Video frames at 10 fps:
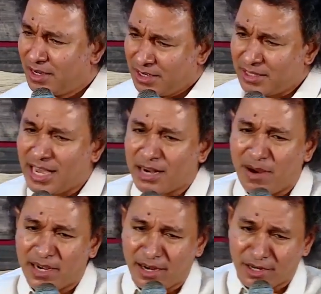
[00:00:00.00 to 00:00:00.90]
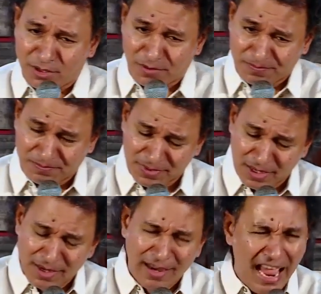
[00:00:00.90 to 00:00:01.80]
நீ தேர மாட்டேன்னு அர்த்தம்
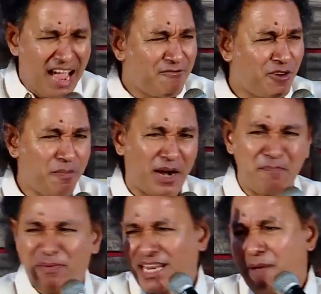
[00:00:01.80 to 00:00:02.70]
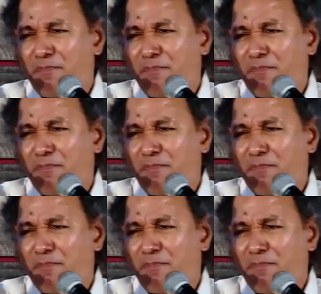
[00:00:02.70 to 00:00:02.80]
எவ்ரிபடி பெரிய